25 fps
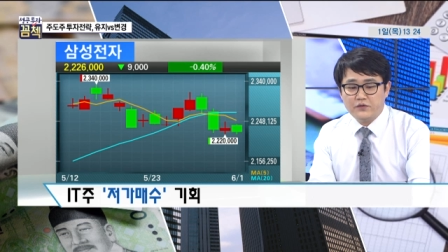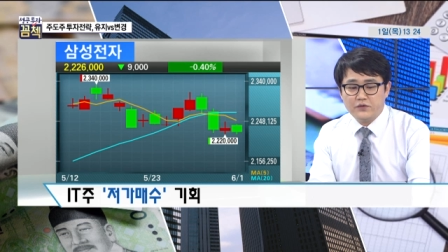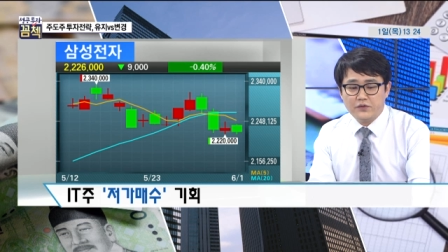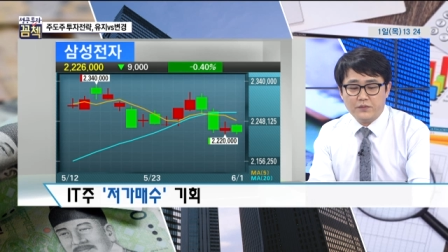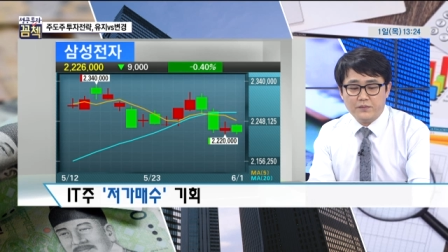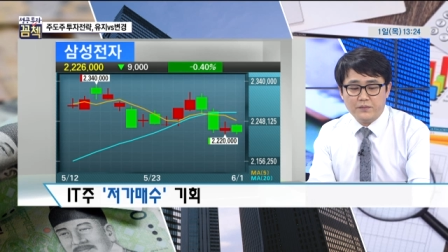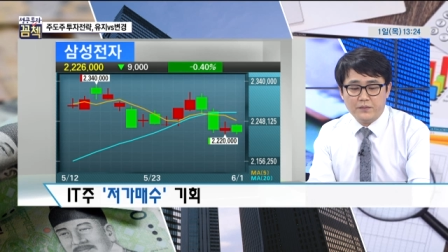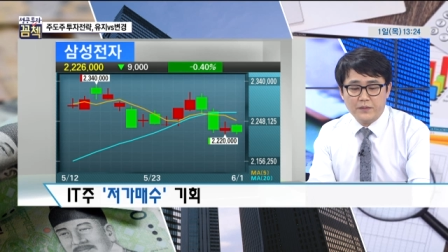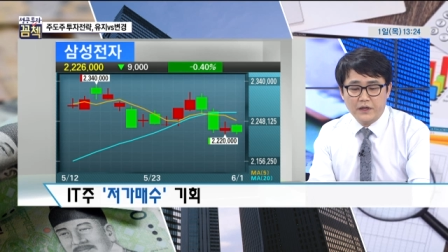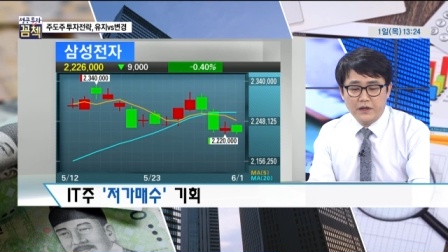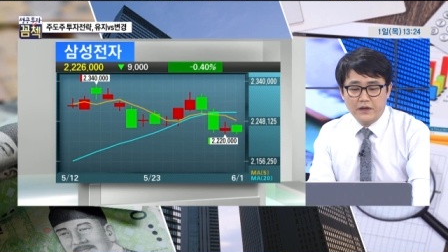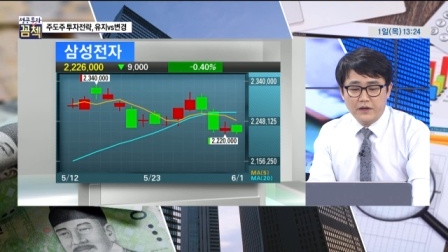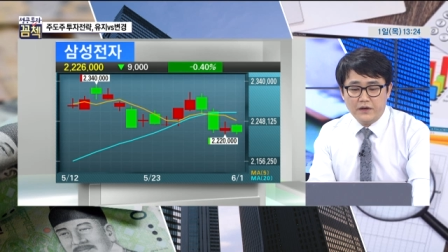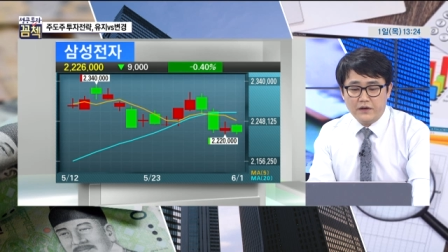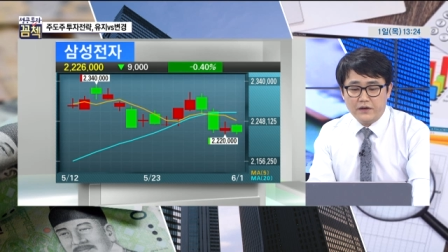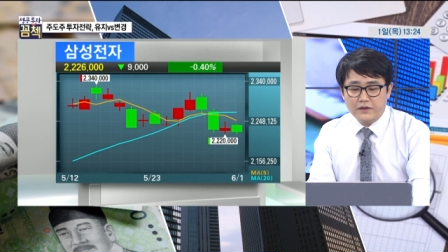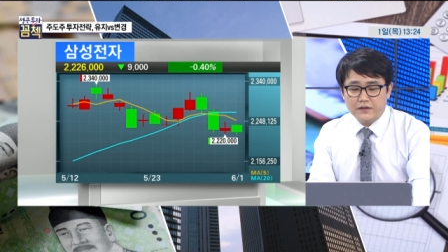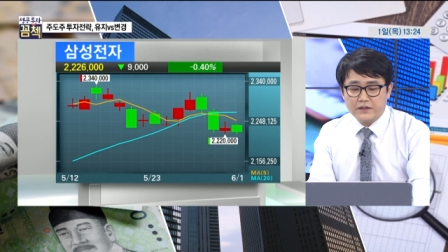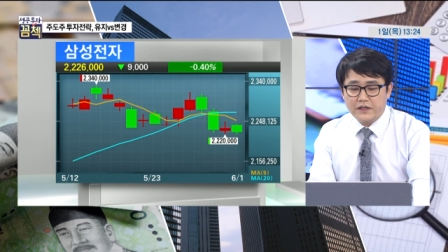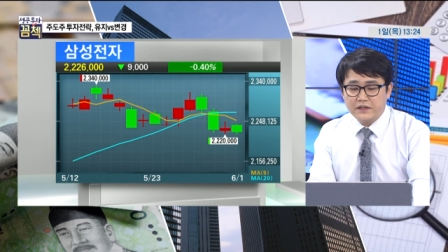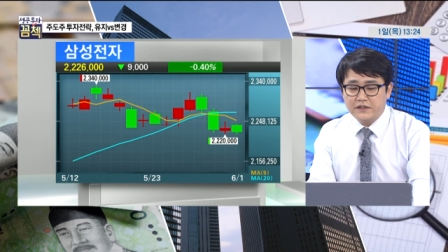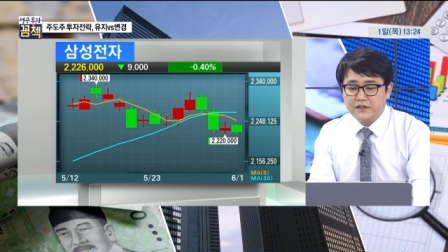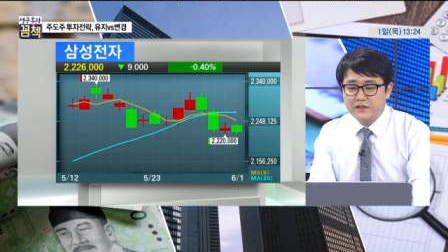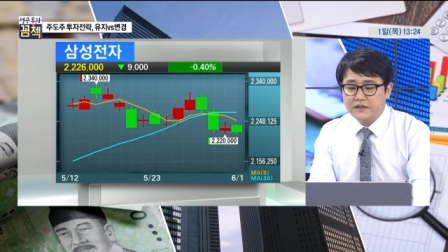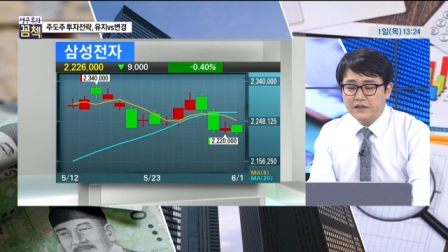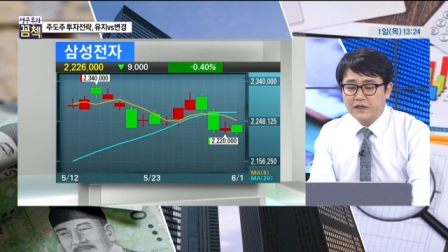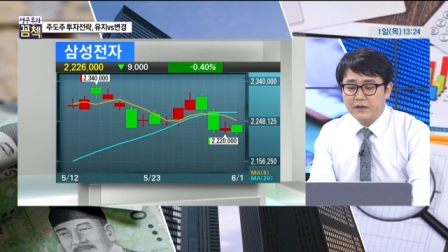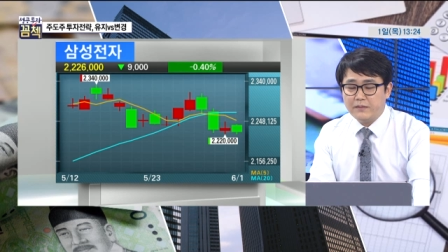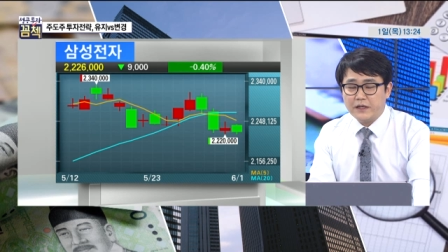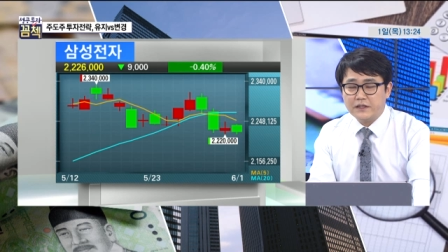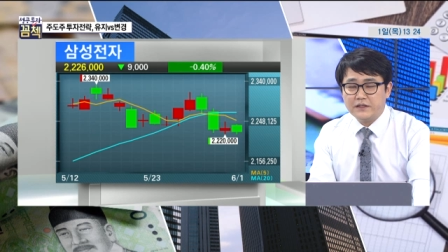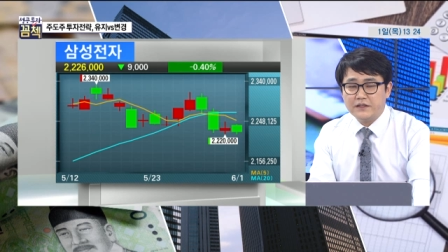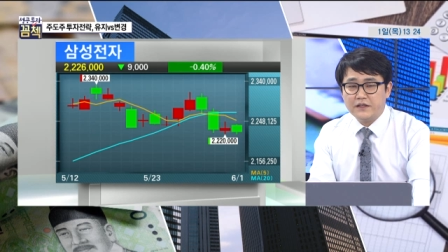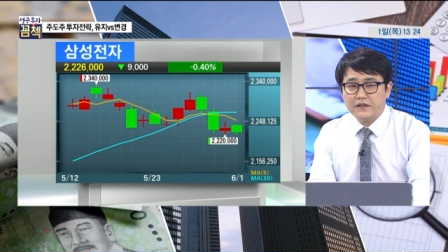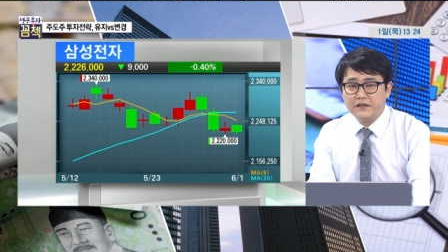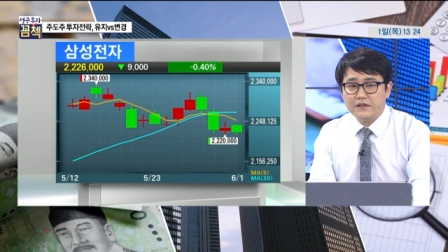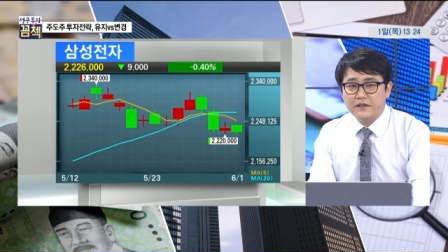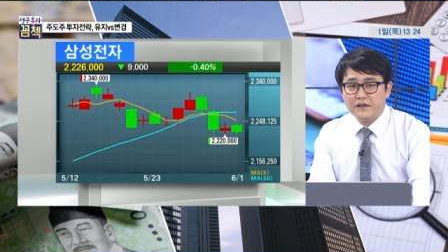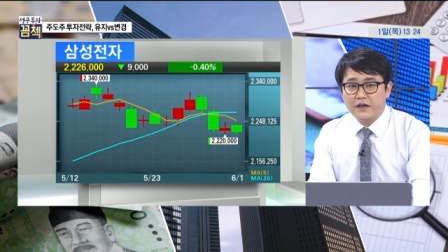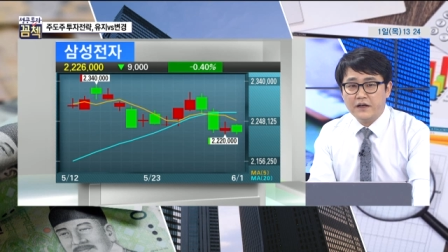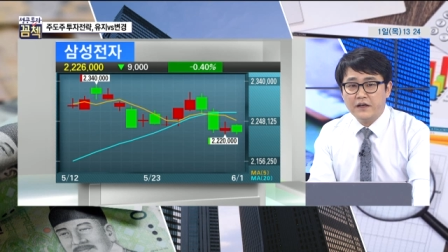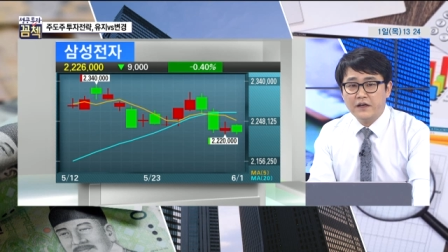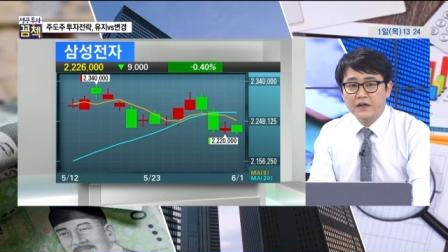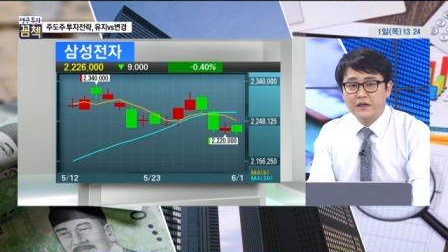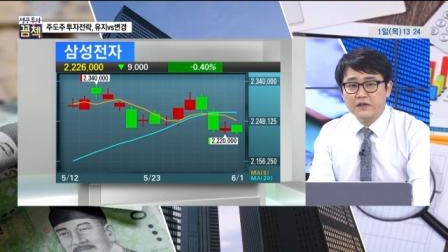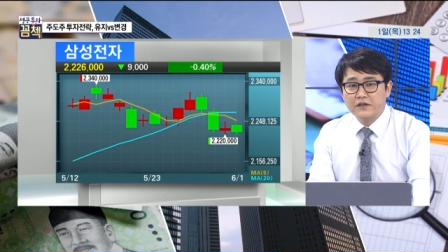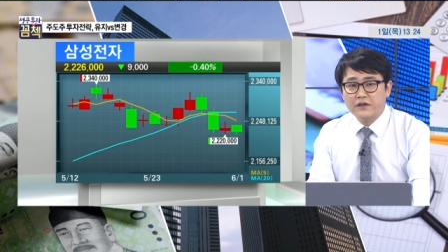좀 어, 사시는 게 맞지 않을까.